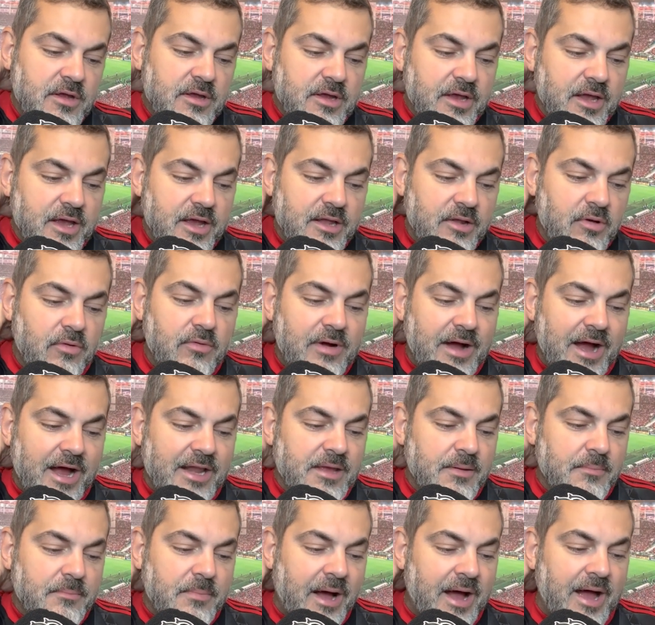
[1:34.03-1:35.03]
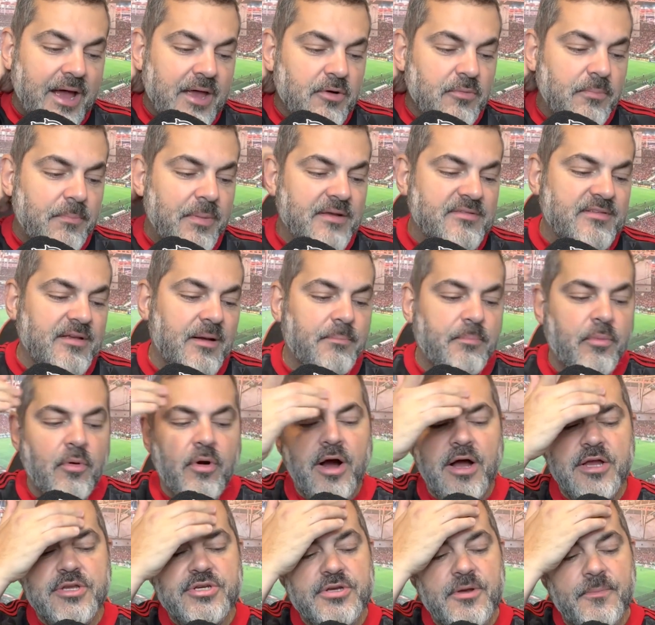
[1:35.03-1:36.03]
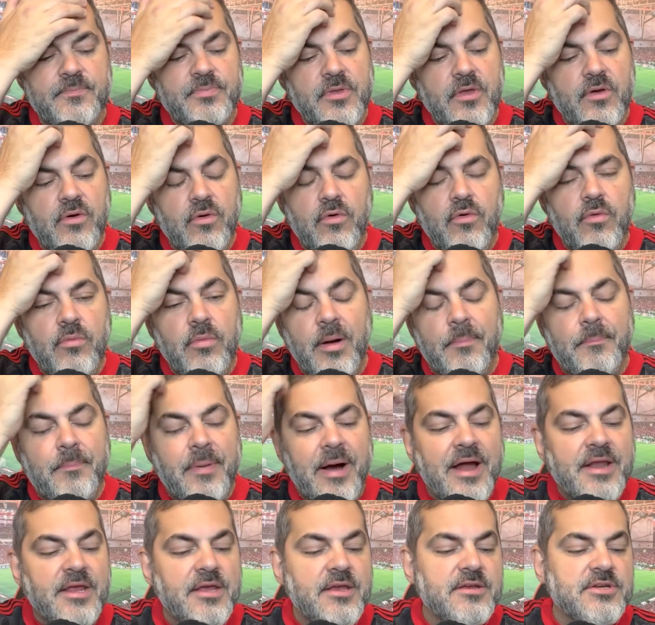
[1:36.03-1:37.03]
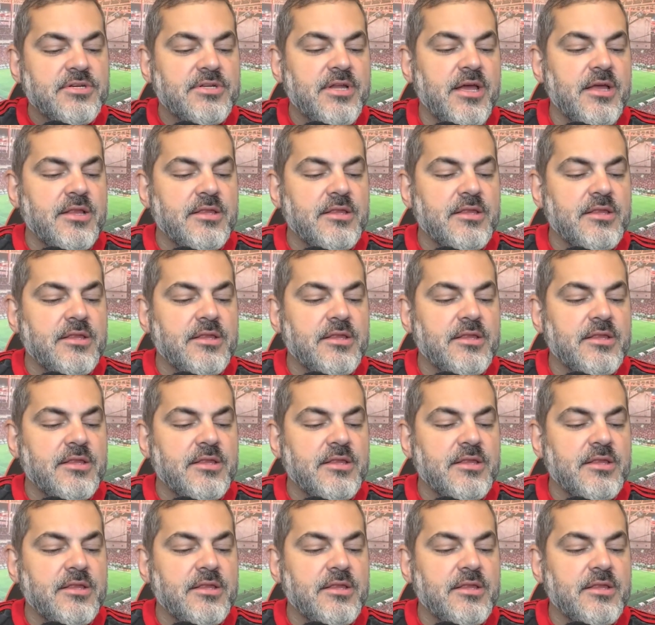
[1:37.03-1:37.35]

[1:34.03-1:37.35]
é, não carimbar o passaporte rumo a Paris, né?